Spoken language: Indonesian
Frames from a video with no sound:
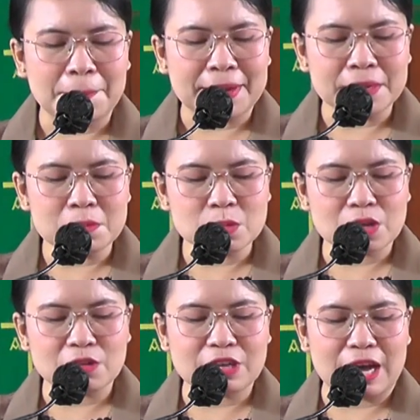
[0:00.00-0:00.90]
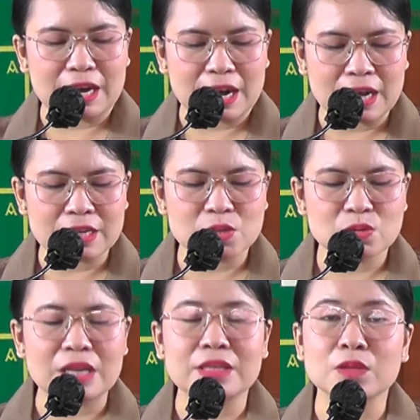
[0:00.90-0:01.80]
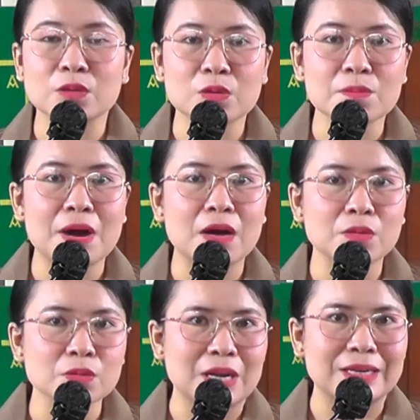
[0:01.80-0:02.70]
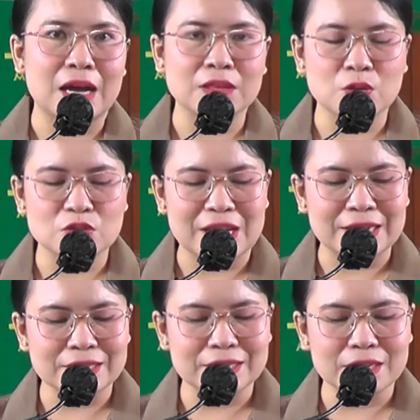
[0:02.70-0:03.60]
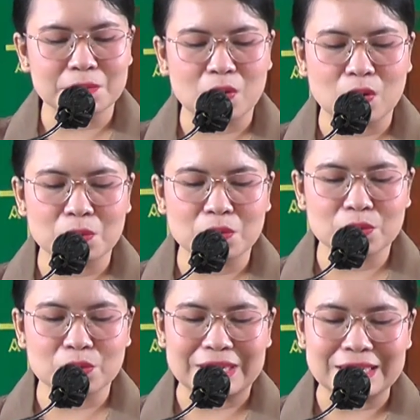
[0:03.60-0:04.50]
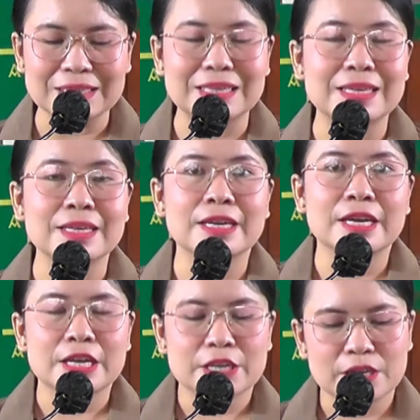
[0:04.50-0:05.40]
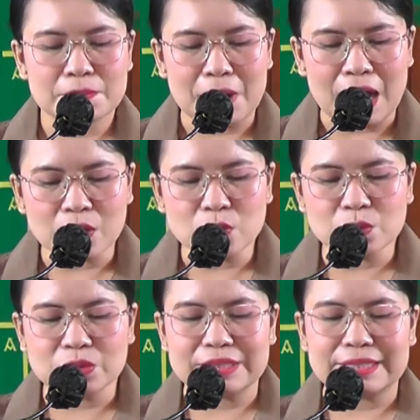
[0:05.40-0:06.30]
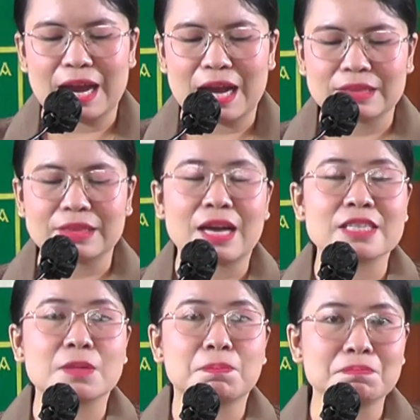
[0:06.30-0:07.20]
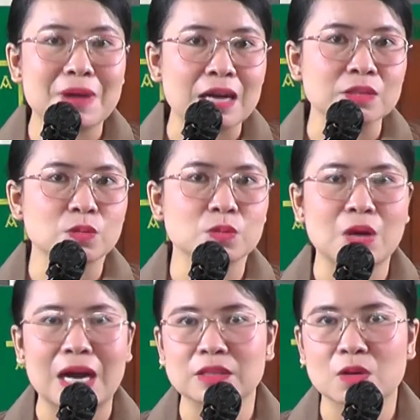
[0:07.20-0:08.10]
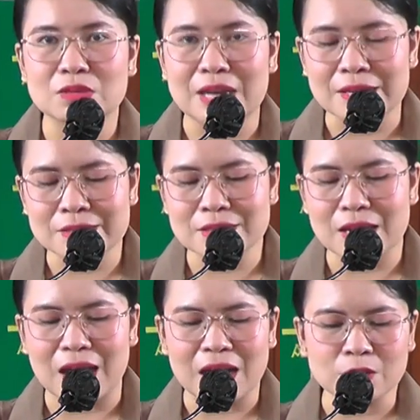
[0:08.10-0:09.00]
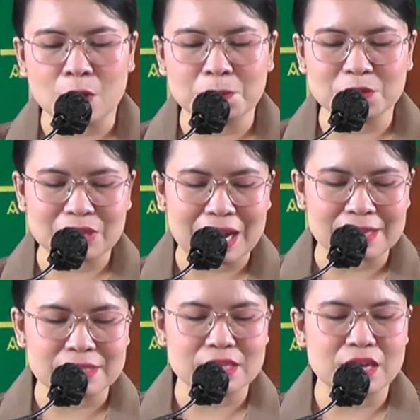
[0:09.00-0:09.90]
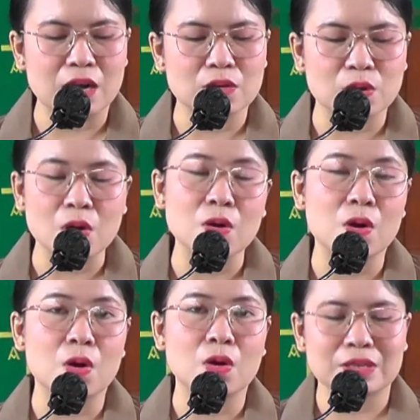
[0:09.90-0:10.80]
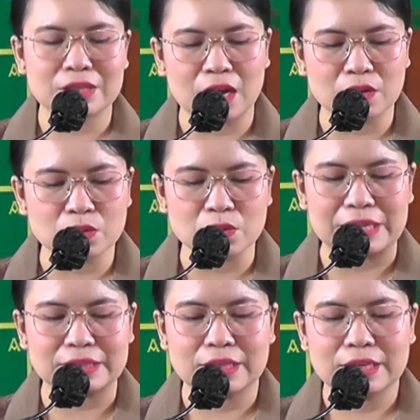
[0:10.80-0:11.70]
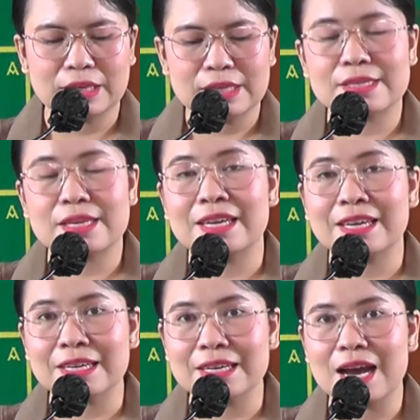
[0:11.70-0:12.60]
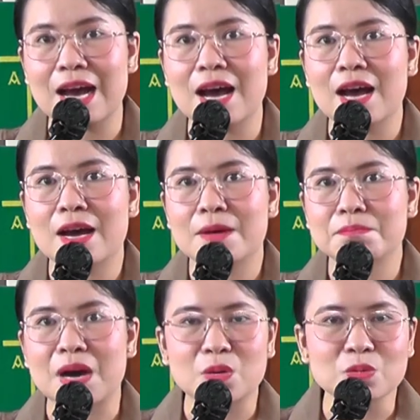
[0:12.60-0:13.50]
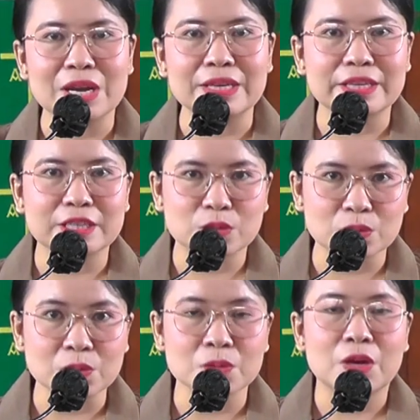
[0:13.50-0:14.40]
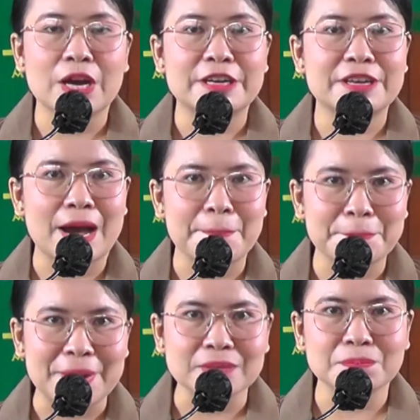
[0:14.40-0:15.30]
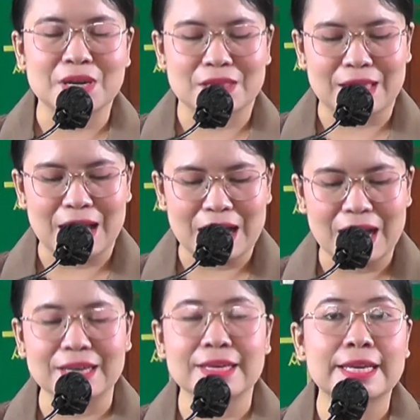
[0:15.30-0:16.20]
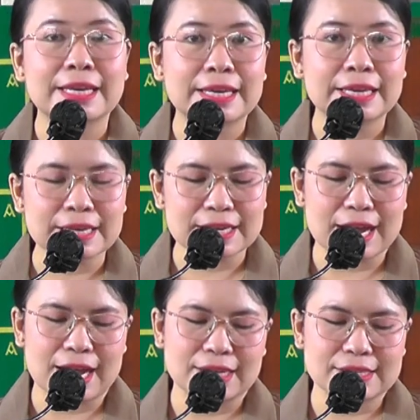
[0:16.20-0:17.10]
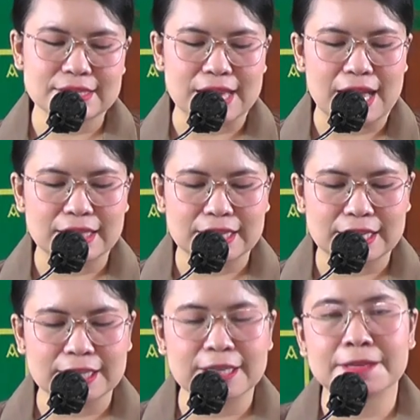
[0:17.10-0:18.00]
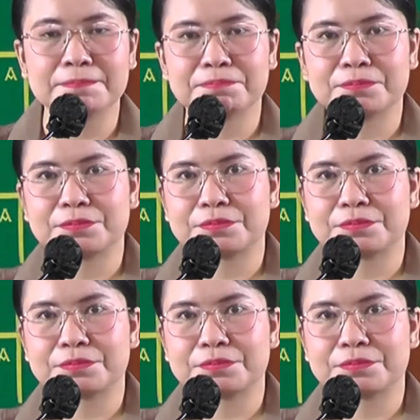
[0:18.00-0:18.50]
Bapak, ibu, saudara, sudah tentu bangunan atau candi Borobudur ini dibangun di atas batu atau dasar atau pundasi yang kokoh, yang kuat, sehingga bangunan itu dapat bertahan hingga saat ini.